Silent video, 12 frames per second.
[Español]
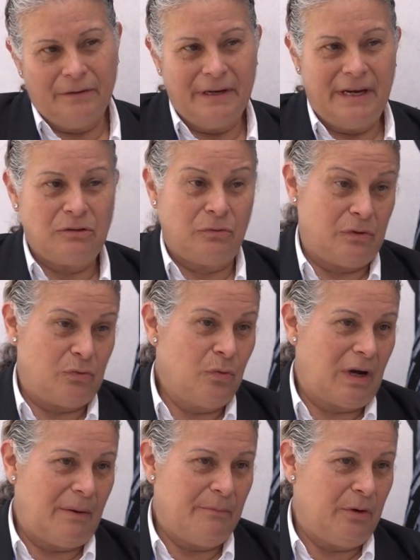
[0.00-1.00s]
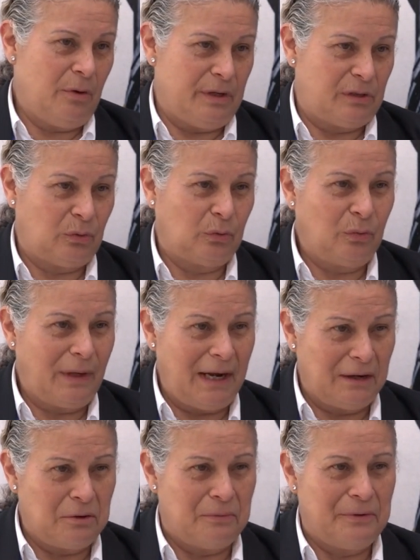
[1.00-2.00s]
Esto es un cambio
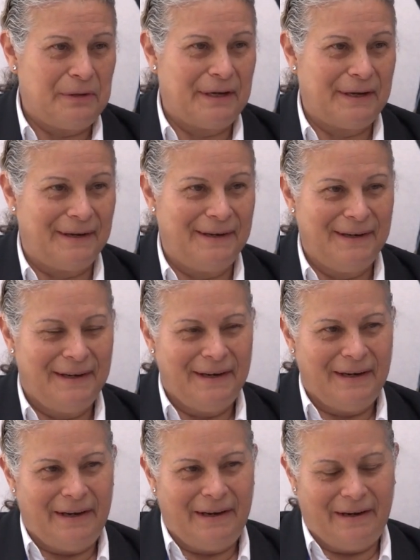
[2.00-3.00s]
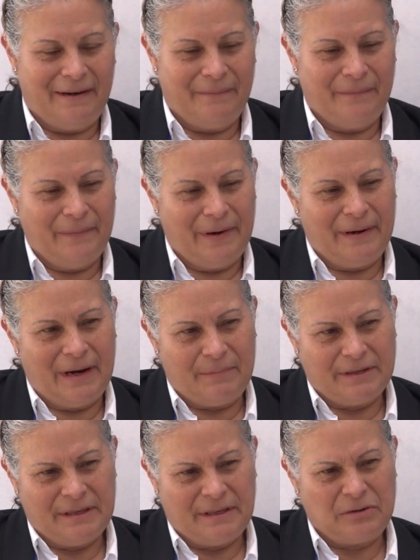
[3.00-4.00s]
estructural, como dije en, la
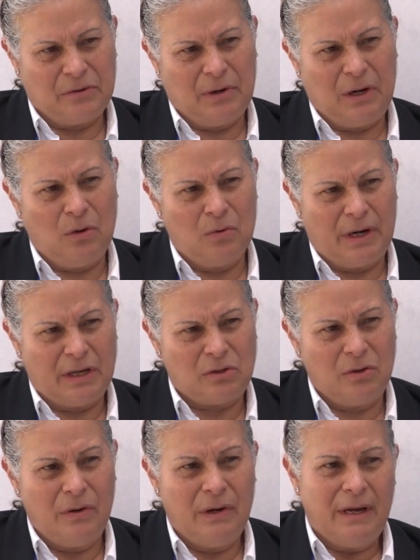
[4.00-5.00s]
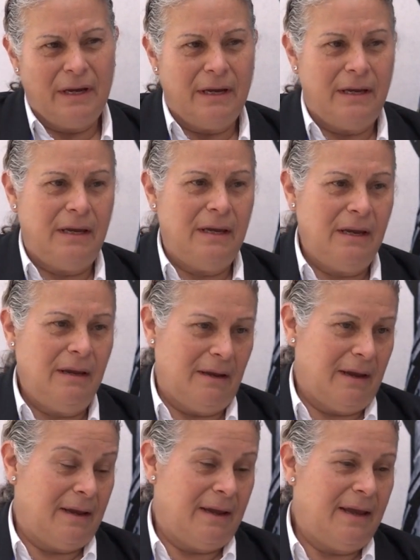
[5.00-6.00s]
presentación en el Congreso, y
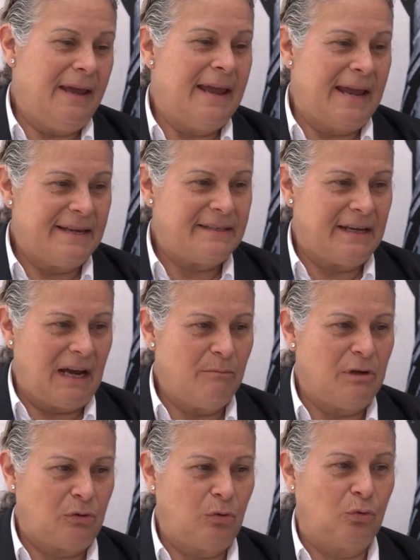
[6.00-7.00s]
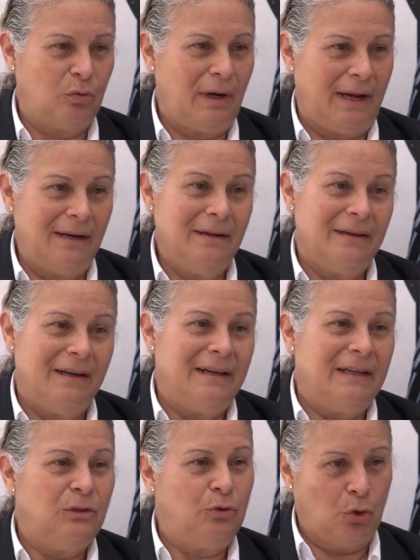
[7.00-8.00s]
en este cambio estructural
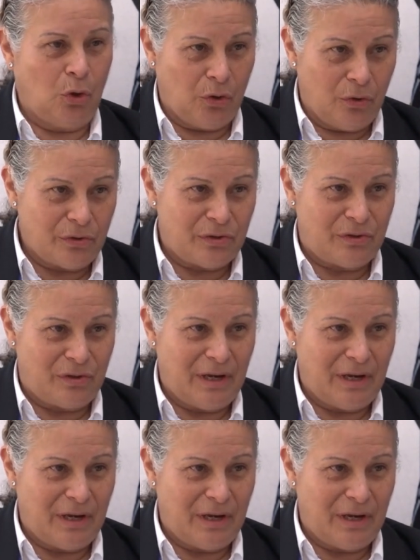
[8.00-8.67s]
todos